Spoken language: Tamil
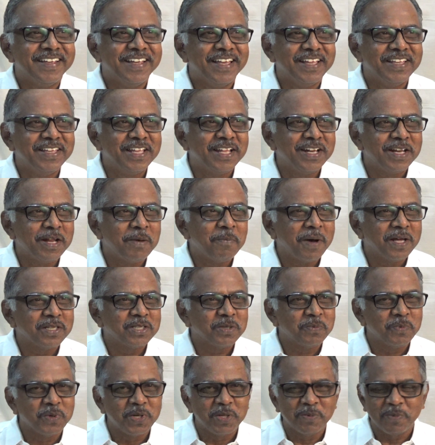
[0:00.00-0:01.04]
எதெல்லாம்
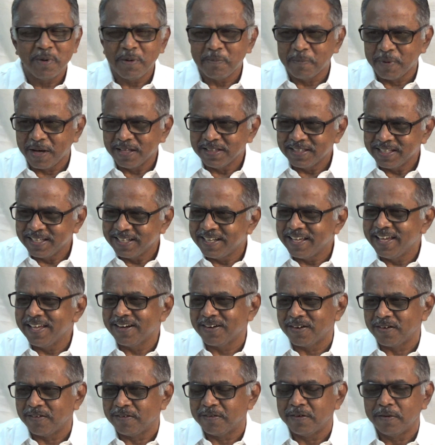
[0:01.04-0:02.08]
மாற்ற முடியுமோ மாற்றிக்கிட்டே
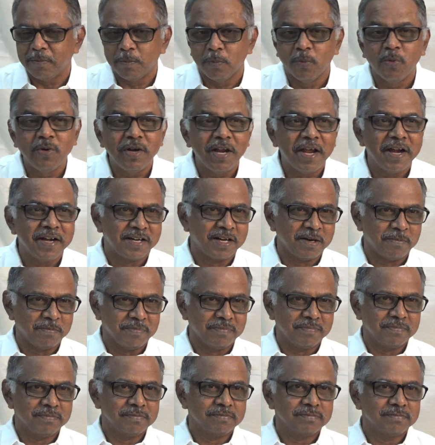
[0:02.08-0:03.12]
இருக்கணும் முன்னேற்றம்
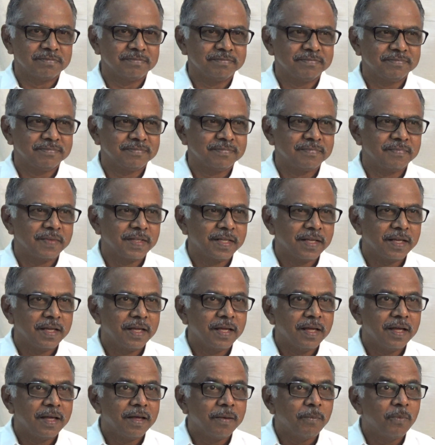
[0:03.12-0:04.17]

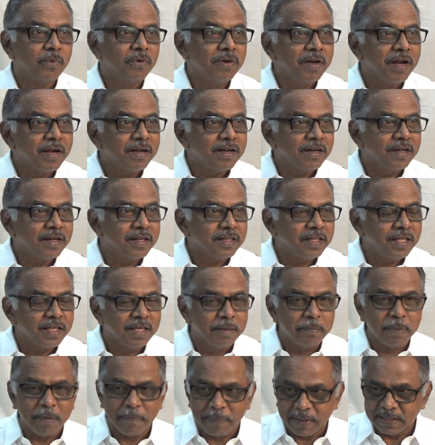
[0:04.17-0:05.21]
முன்னேற்றங்கிறது
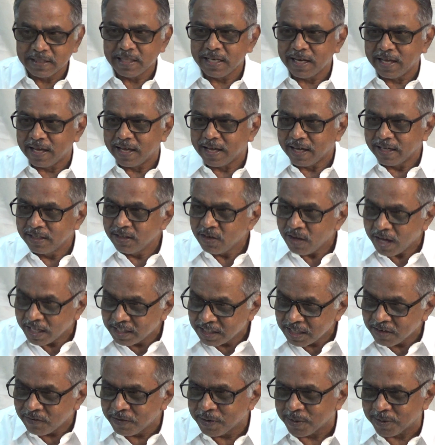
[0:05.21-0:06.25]
இப்போ பத்தலை இன்னும்
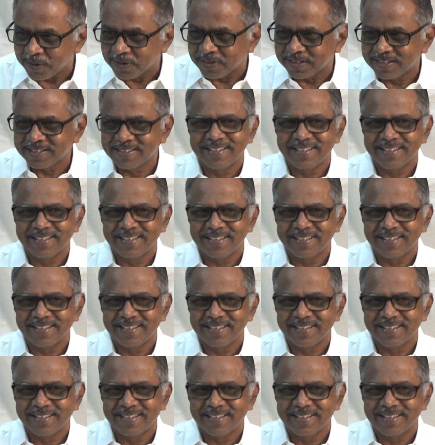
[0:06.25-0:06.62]
அதிகம் வேணும்